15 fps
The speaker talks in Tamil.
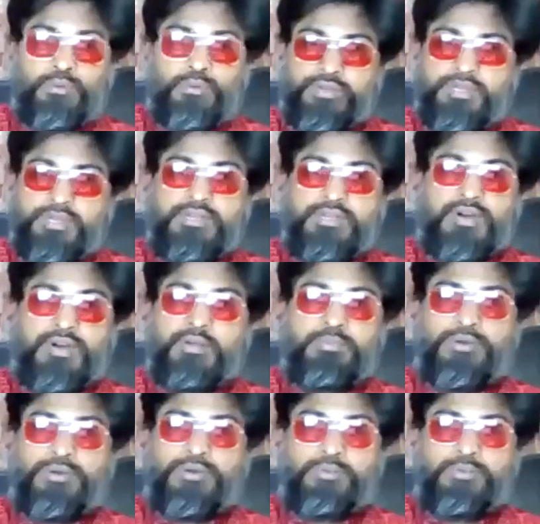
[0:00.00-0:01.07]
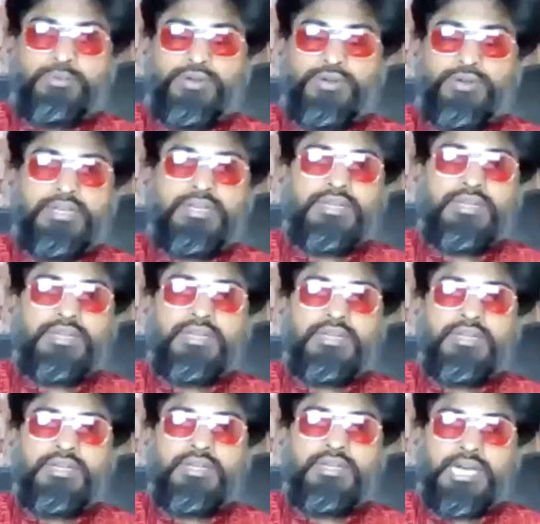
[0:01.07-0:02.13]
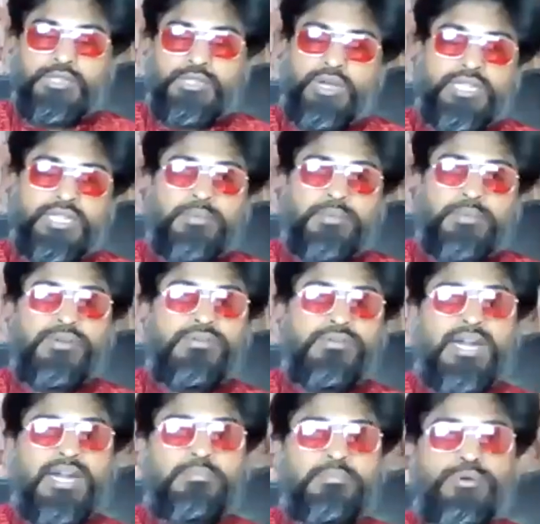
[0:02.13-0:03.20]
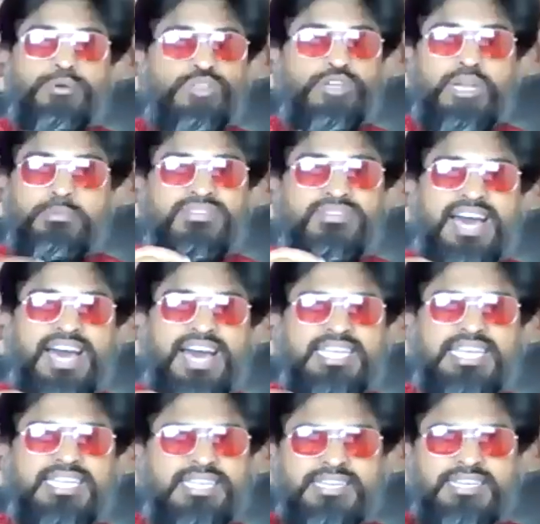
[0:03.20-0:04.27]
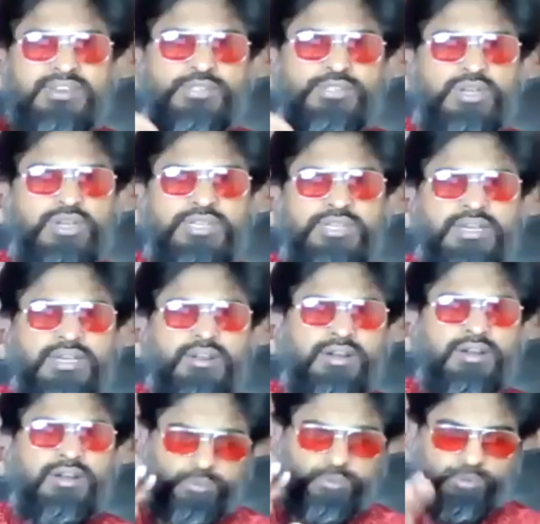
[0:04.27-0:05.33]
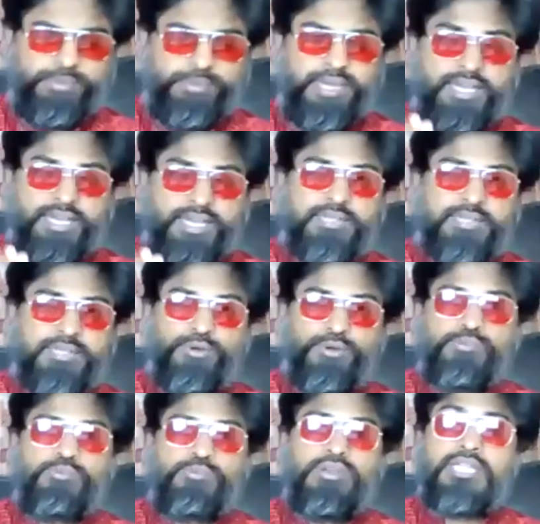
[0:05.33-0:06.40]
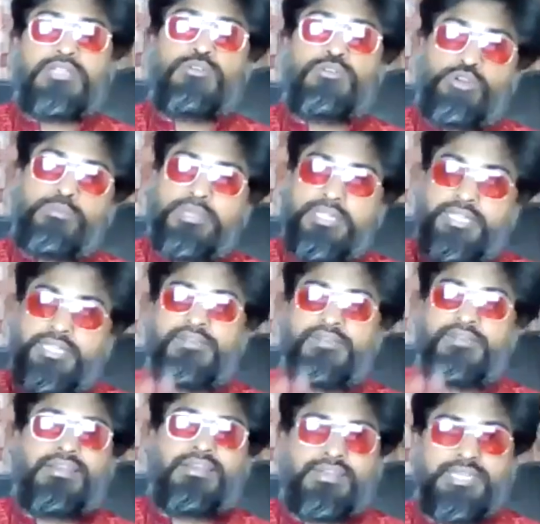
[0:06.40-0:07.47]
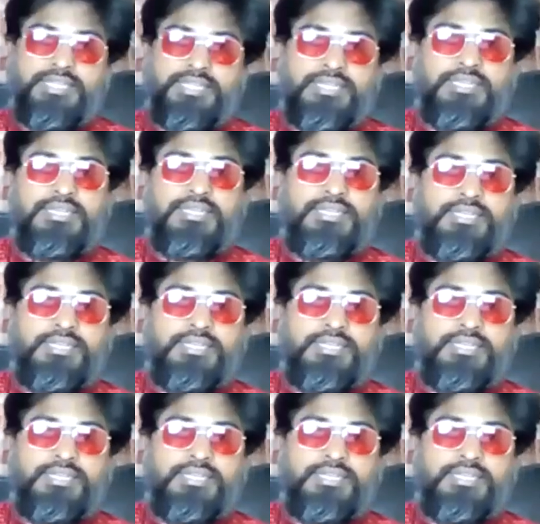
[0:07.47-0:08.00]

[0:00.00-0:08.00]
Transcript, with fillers: ஒரு வீட்டுக்கு வாழப்போன பொண்ணு அதுவும் அந்த பொண்ணு வாழப்போகுதுன்னு நம்ம வார்த்தைக்கு தான் எதிரையும் சொல்லிக்கிட்டே இருக்கிறோம் உண்மையிலேயே அந்த பொண்ணு போய் தான் அந்த குடும்பத்தையே வாழ வைக்குது